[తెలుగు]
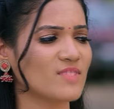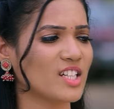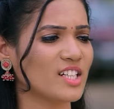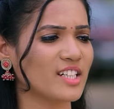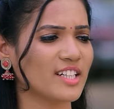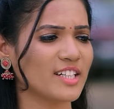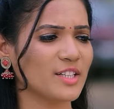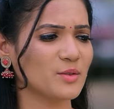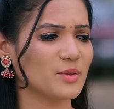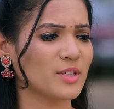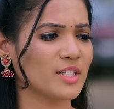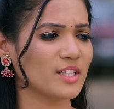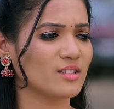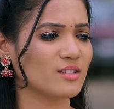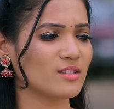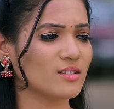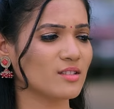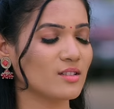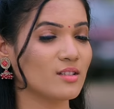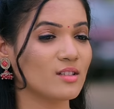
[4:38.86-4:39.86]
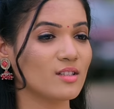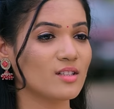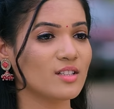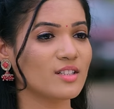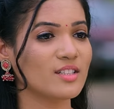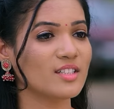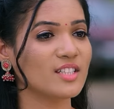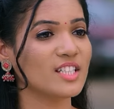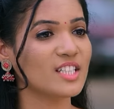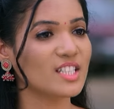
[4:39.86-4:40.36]
ఇక్కడే ఉంటే
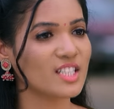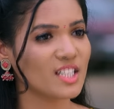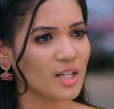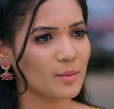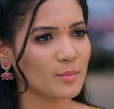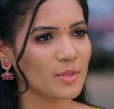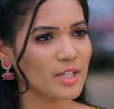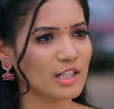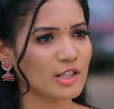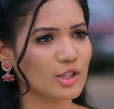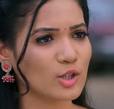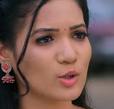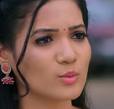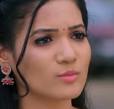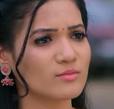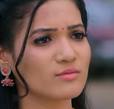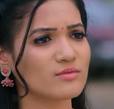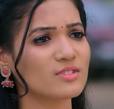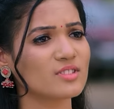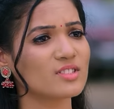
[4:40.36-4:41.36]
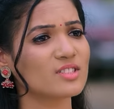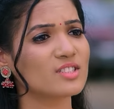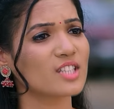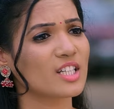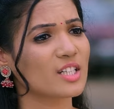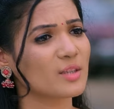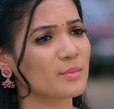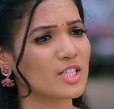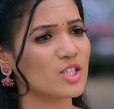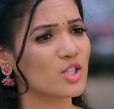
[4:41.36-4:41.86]
నీ జ్ఞాపకాలు
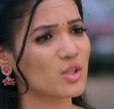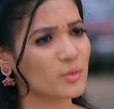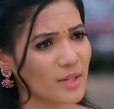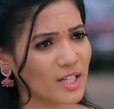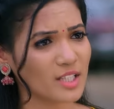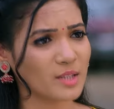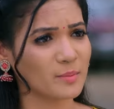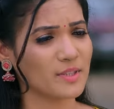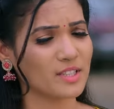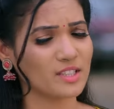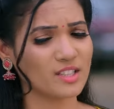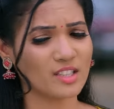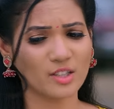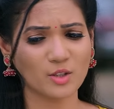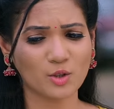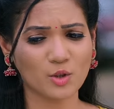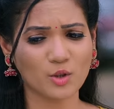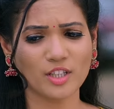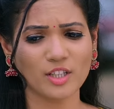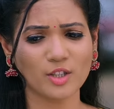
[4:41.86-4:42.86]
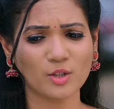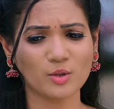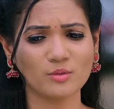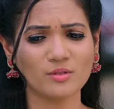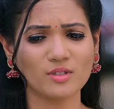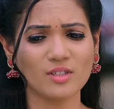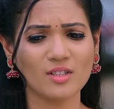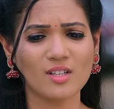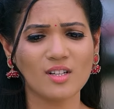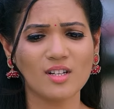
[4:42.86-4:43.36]
తన మనసుని బాధపడతాయి
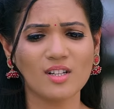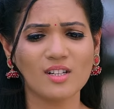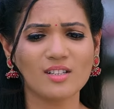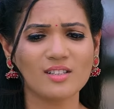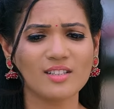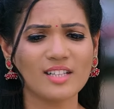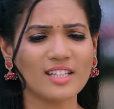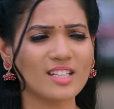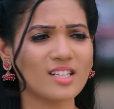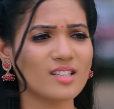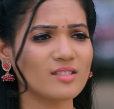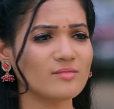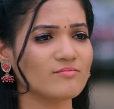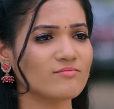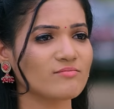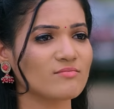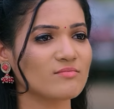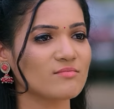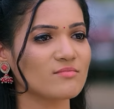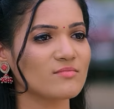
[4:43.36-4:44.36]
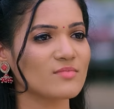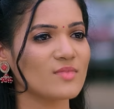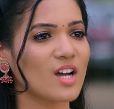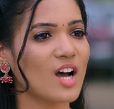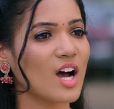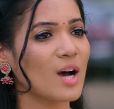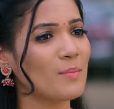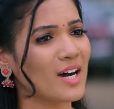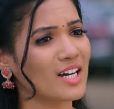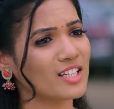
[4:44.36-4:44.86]
అనుకున్నాడు లేక
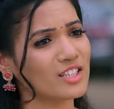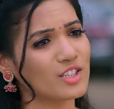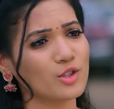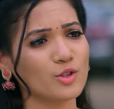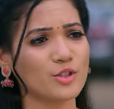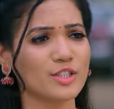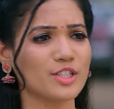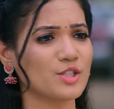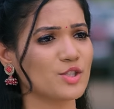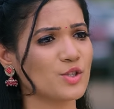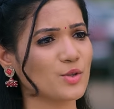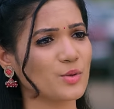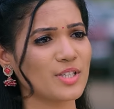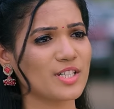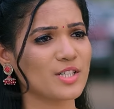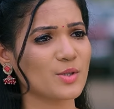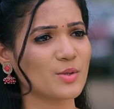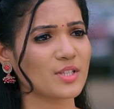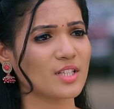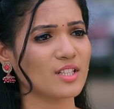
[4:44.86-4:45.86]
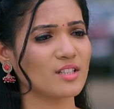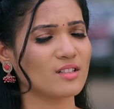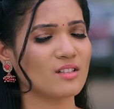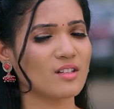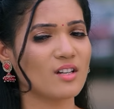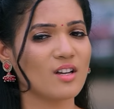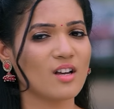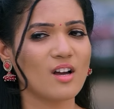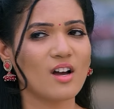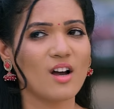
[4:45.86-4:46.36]
ఆ బాధలో నిన్ను చూడాల్సి వస్తే
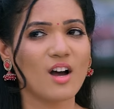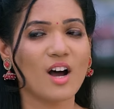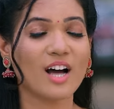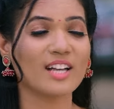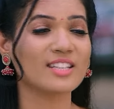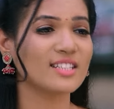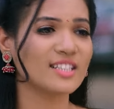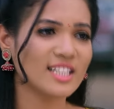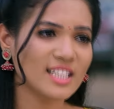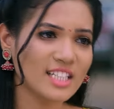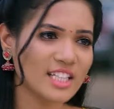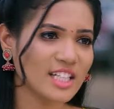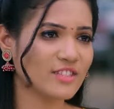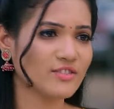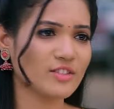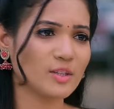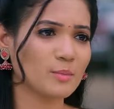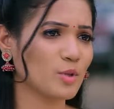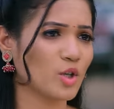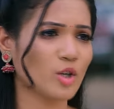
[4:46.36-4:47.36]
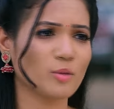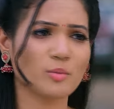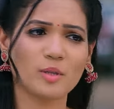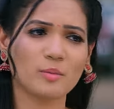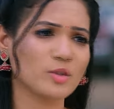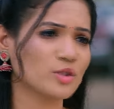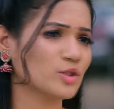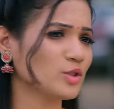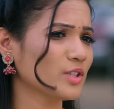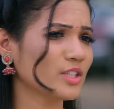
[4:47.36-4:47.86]
అది నీ లైఫ్కి ప్రాబ్లం
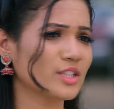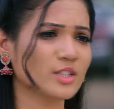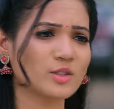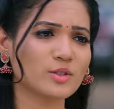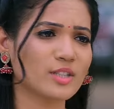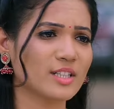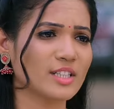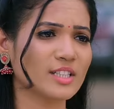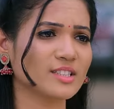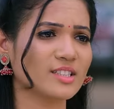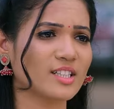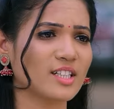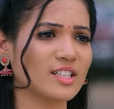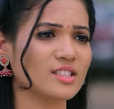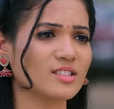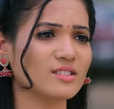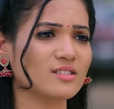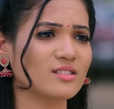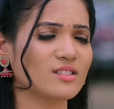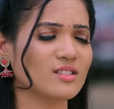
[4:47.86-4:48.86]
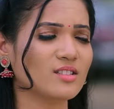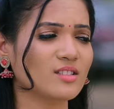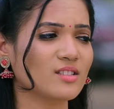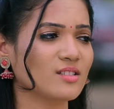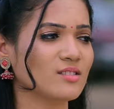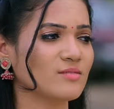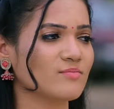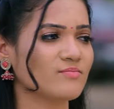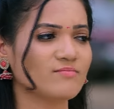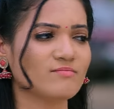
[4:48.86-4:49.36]
అవుతుందనుకున్నాడో తెలీదు కానీ
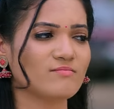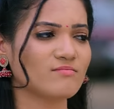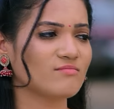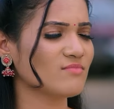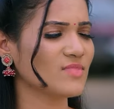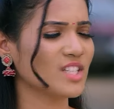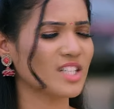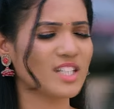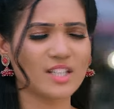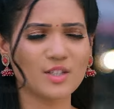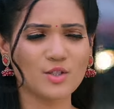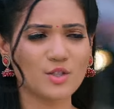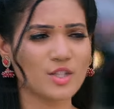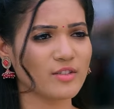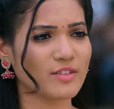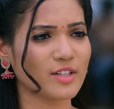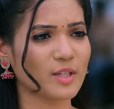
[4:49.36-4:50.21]
ఇక్కడి నుంచి